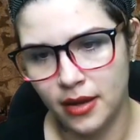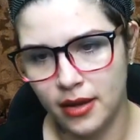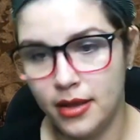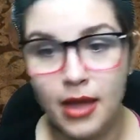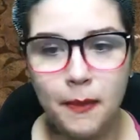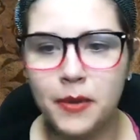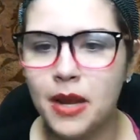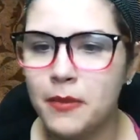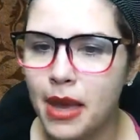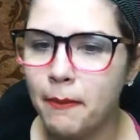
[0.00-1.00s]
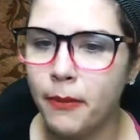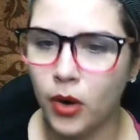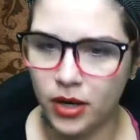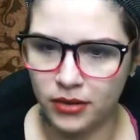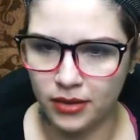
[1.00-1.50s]
E abri a minha
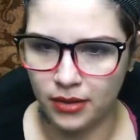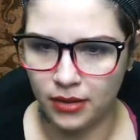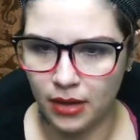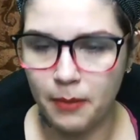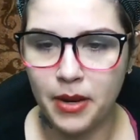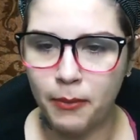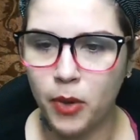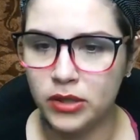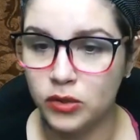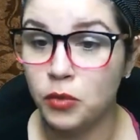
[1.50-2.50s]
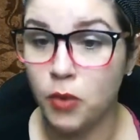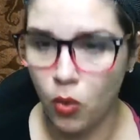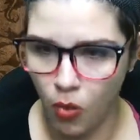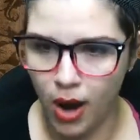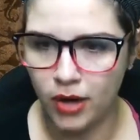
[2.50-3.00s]
porta, abri a porta do meu
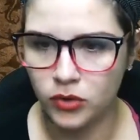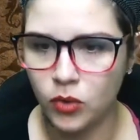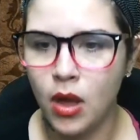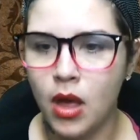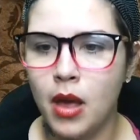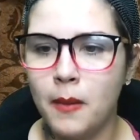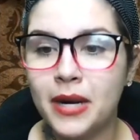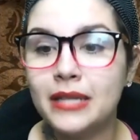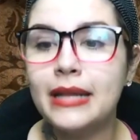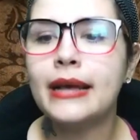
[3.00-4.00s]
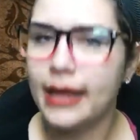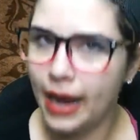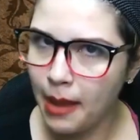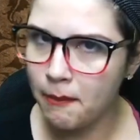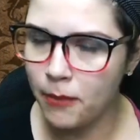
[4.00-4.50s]
quarto para dar
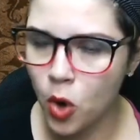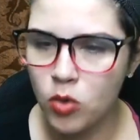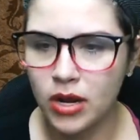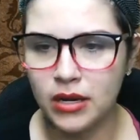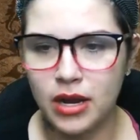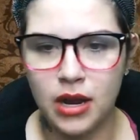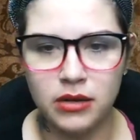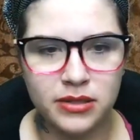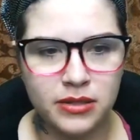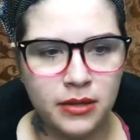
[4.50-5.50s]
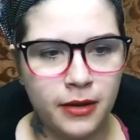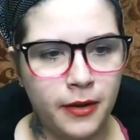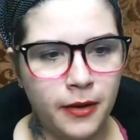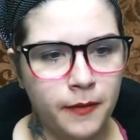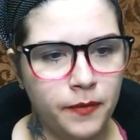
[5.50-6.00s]
aquela bronca neles.
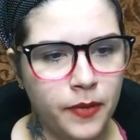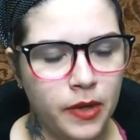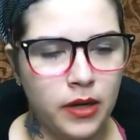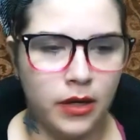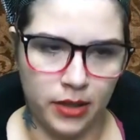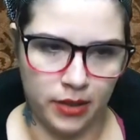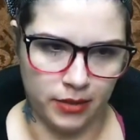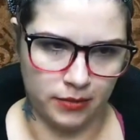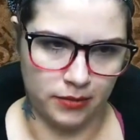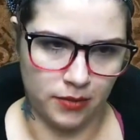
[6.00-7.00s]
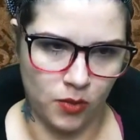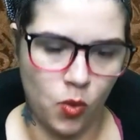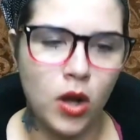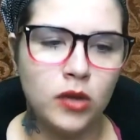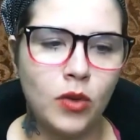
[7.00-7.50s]
Ana,
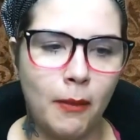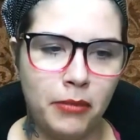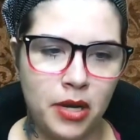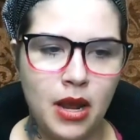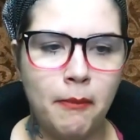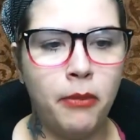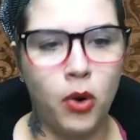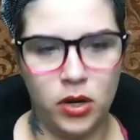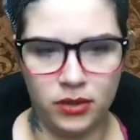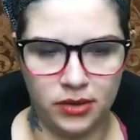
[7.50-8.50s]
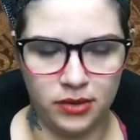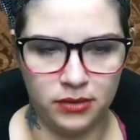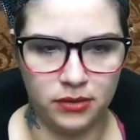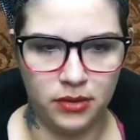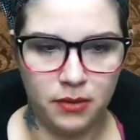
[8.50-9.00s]
quando abri a porta,
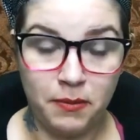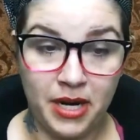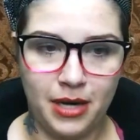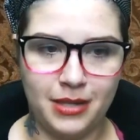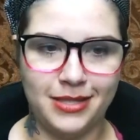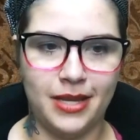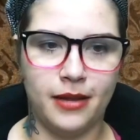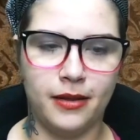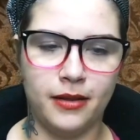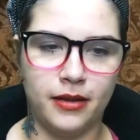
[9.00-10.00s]
paralisei.